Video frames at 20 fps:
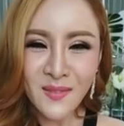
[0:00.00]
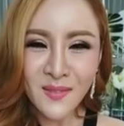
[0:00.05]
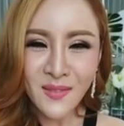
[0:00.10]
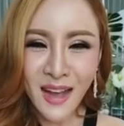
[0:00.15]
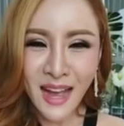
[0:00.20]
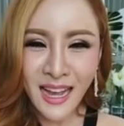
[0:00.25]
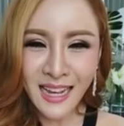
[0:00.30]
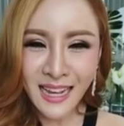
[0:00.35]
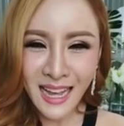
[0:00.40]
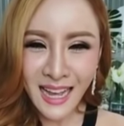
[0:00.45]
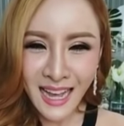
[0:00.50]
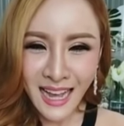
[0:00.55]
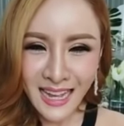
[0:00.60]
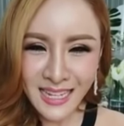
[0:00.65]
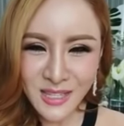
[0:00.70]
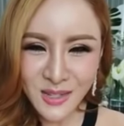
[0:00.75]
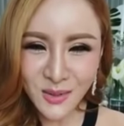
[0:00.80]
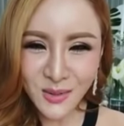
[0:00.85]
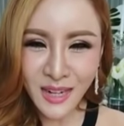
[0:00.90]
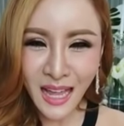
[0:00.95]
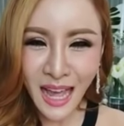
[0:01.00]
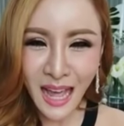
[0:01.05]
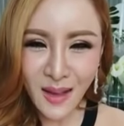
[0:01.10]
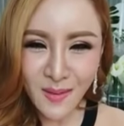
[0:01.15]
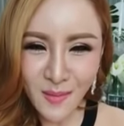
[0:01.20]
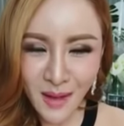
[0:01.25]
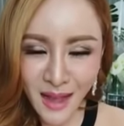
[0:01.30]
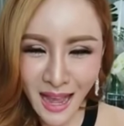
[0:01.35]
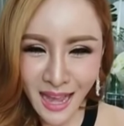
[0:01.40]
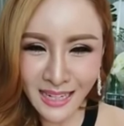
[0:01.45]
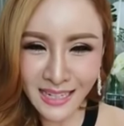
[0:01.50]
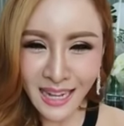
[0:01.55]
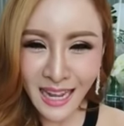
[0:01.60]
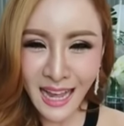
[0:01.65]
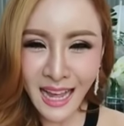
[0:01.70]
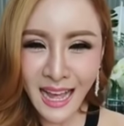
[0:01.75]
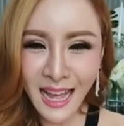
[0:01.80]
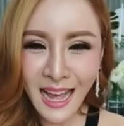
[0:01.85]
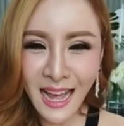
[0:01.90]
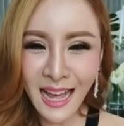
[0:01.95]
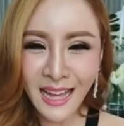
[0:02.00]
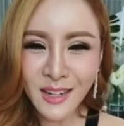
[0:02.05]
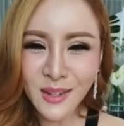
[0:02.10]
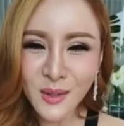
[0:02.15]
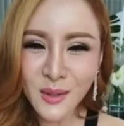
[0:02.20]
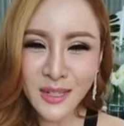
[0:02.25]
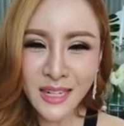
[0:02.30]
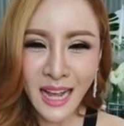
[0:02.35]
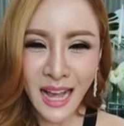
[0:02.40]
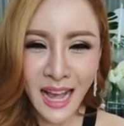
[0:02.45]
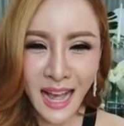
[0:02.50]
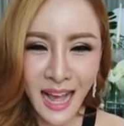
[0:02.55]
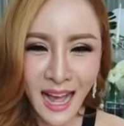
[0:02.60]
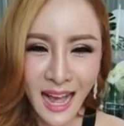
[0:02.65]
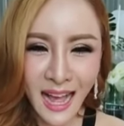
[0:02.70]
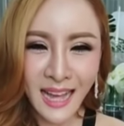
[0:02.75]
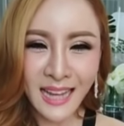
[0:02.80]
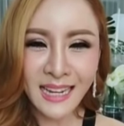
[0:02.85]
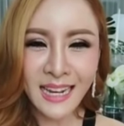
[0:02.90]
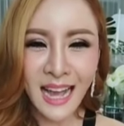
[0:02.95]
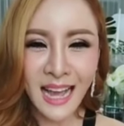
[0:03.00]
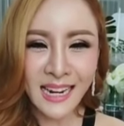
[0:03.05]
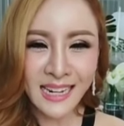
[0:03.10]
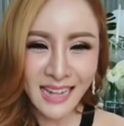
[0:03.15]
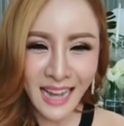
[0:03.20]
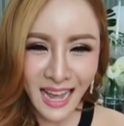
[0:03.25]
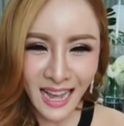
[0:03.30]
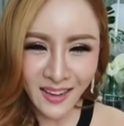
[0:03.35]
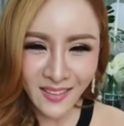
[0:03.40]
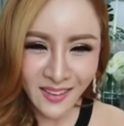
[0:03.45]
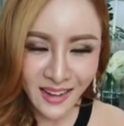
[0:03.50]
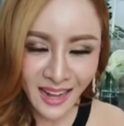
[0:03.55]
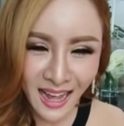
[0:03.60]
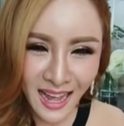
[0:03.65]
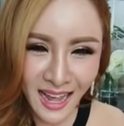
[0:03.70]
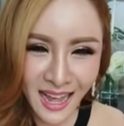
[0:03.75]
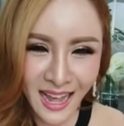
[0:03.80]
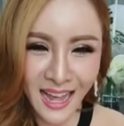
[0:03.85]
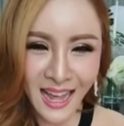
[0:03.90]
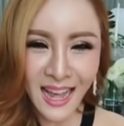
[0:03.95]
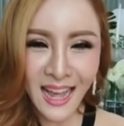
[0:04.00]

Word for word: มาค่ะจุธามาศค่ะ นุชค่ะ การดาวค่ะ